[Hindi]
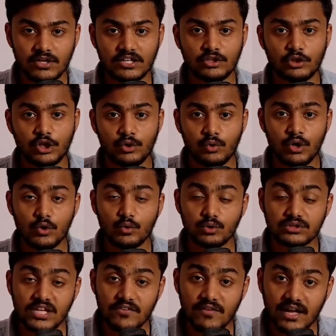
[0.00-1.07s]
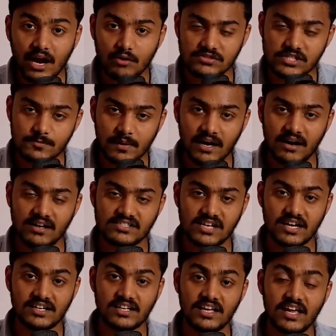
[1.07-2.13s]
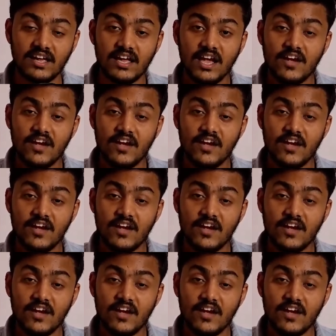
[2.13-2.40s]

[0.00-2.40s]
हो जाता है इन्होंने खुद के वेयर हाउसेज बनाना स्टार्ट किए